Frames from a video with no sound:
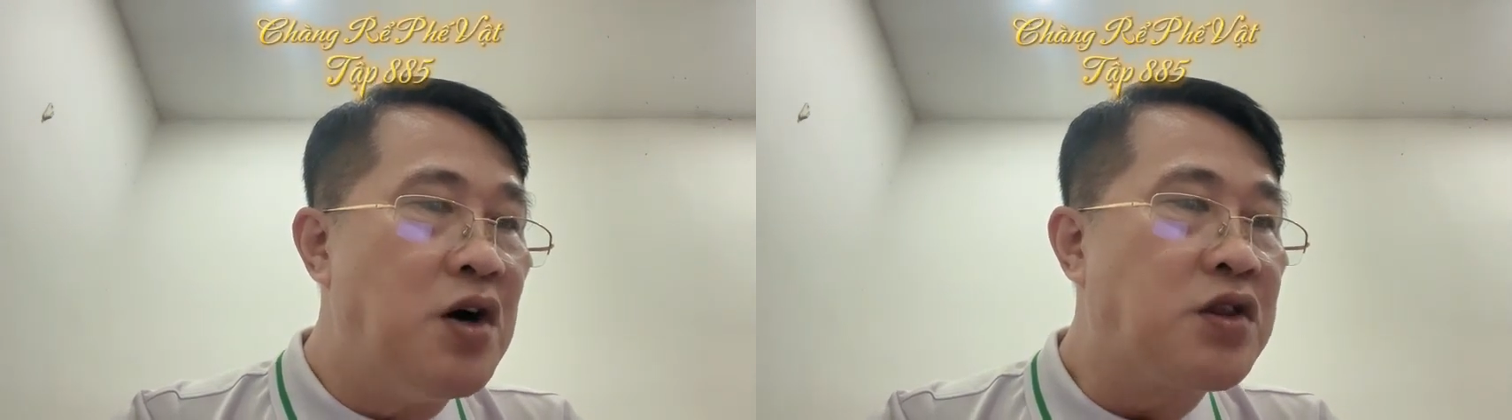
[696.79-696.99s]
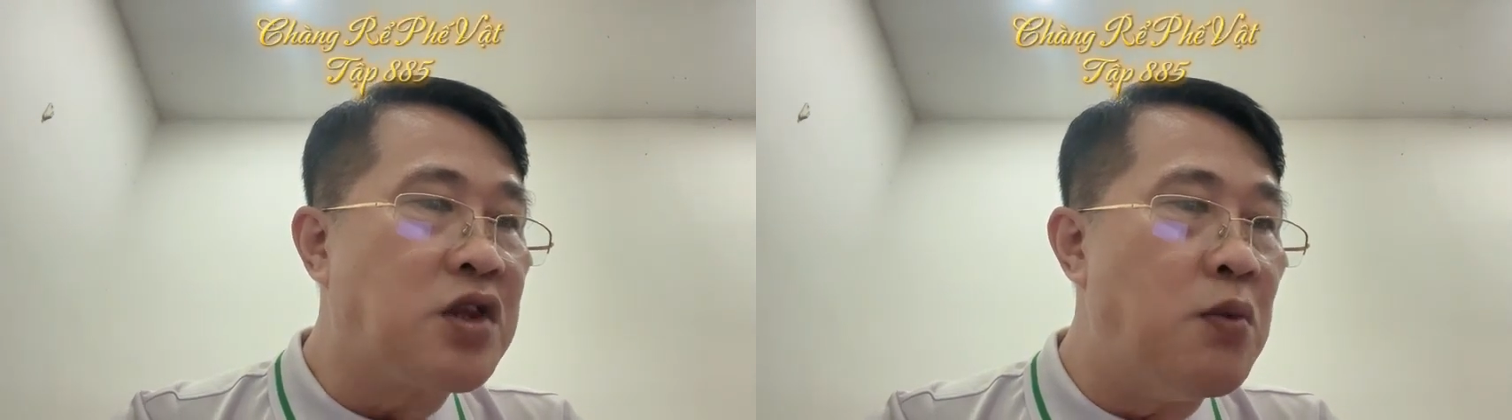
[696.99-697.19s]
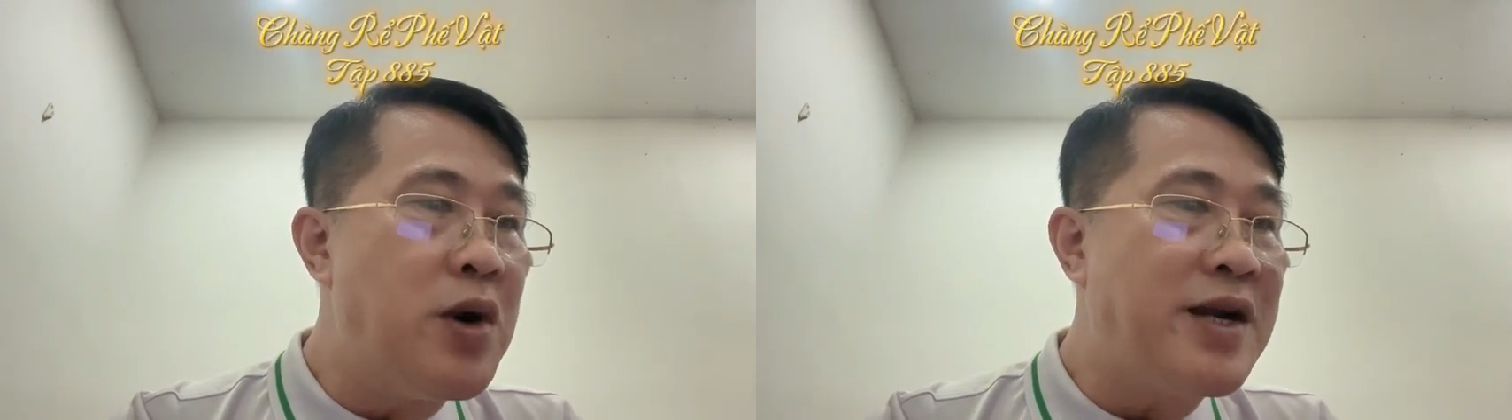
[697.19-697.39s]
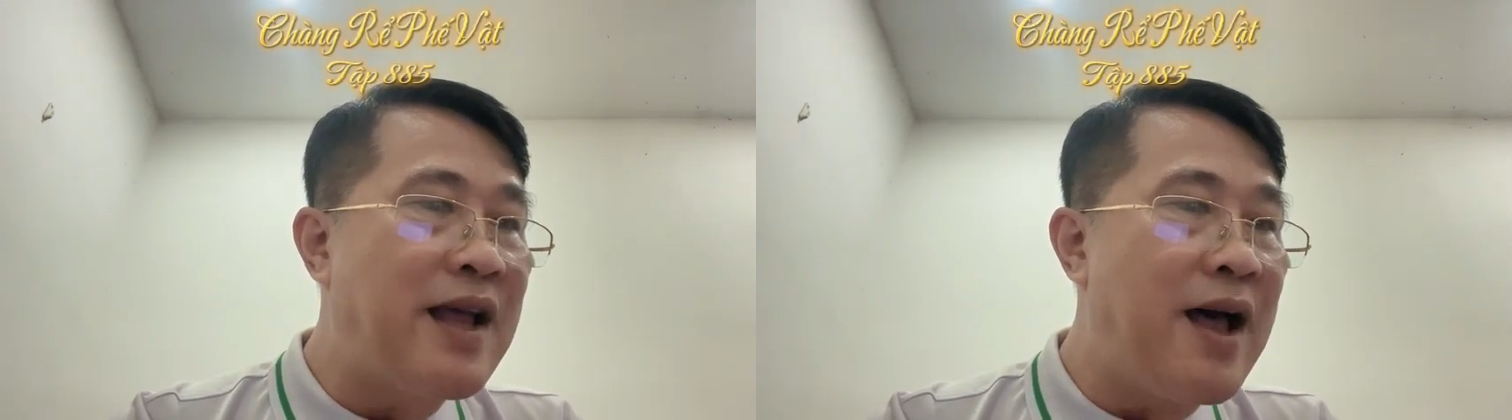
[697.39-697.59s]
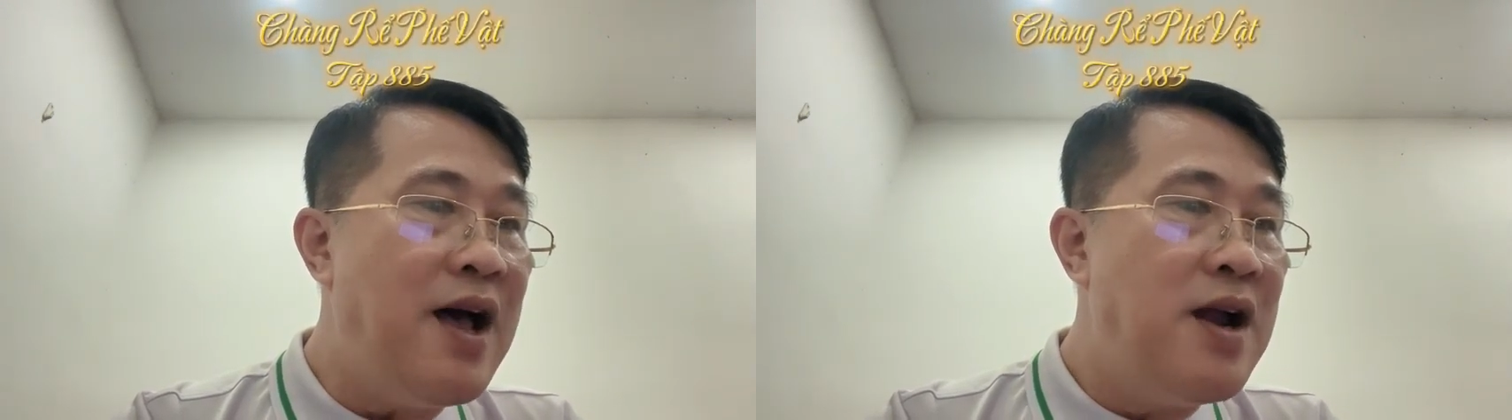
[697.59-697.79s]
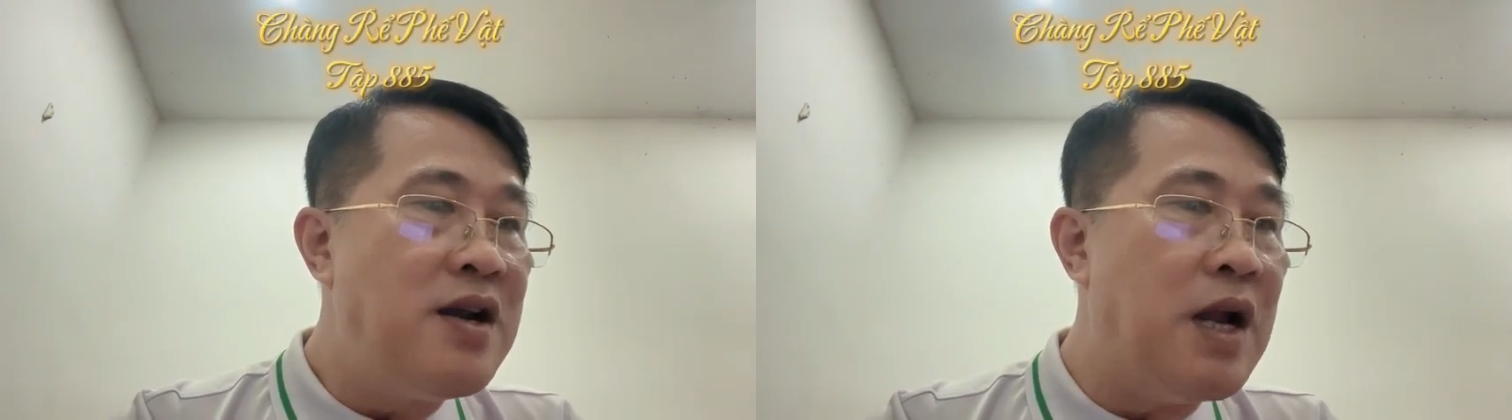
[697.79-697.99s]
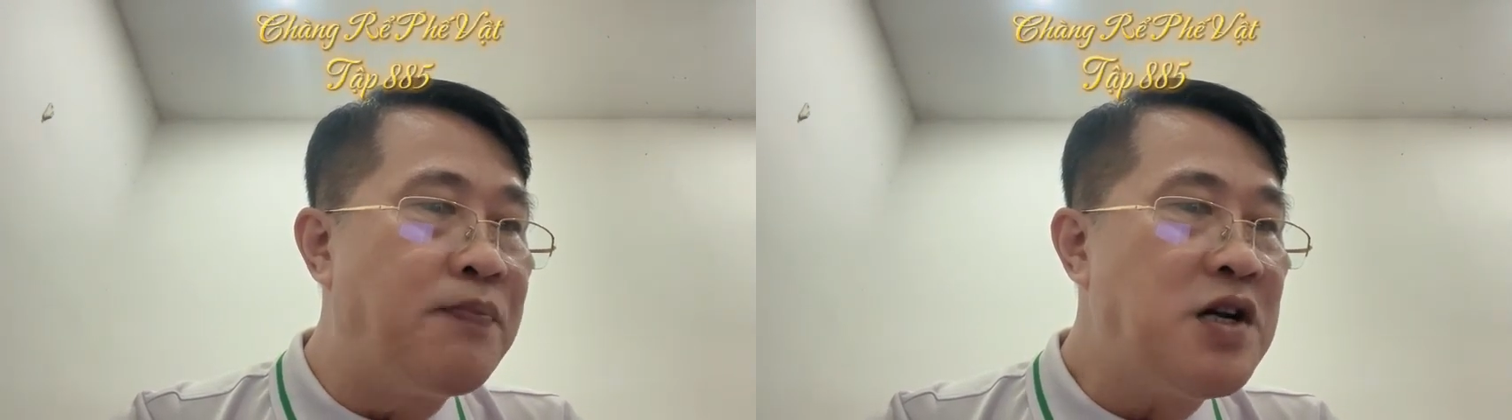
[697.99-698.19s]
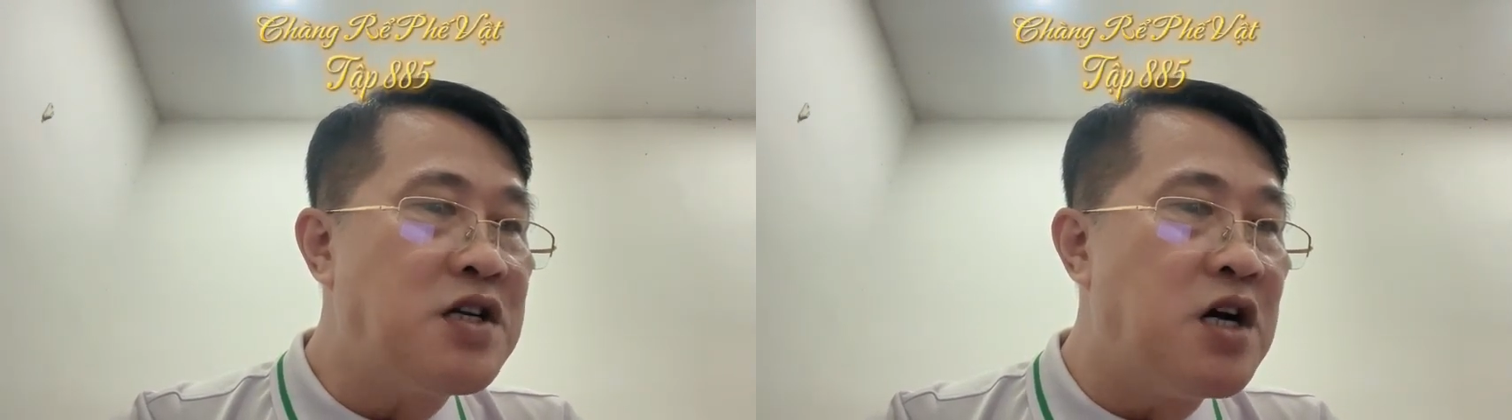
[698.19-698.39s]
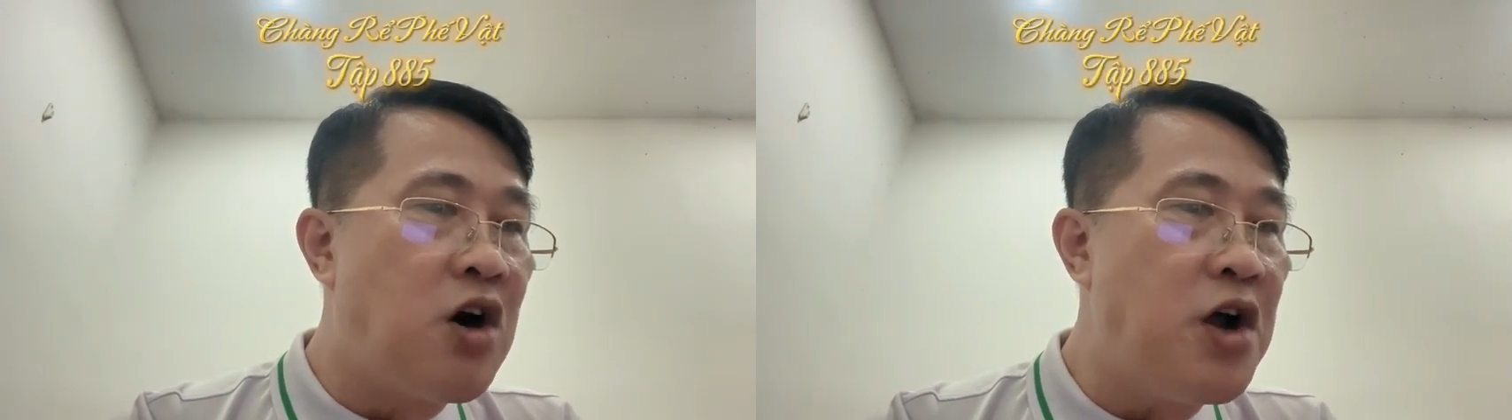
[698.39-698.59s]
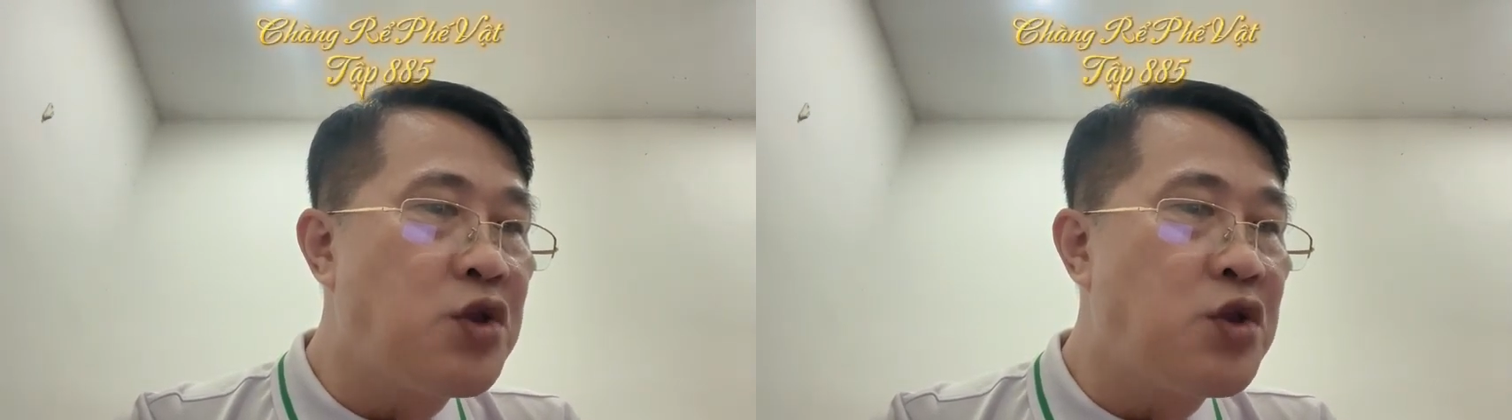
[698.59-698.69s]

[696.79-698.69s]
Tôi muốn anh ta lập tức rời khỏi